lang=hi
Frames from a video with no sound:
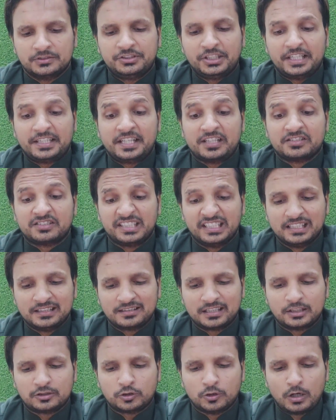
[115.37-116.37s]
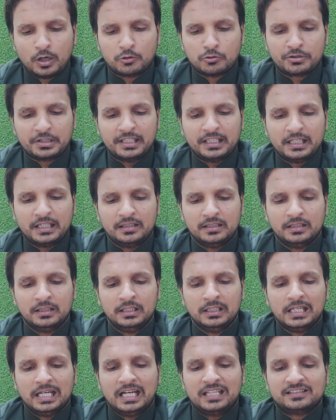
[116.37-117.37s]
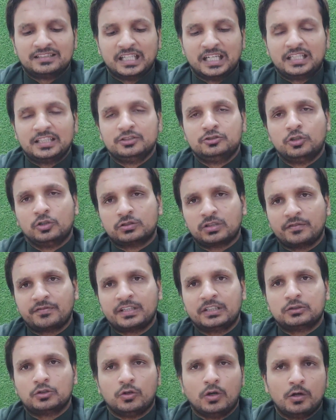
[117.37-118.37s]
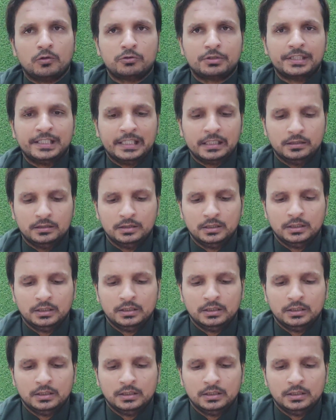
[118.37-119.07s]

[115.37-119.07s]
जेडन सील्स ने दो आउट किए अलजारी जोसेफ ने दो आउट किए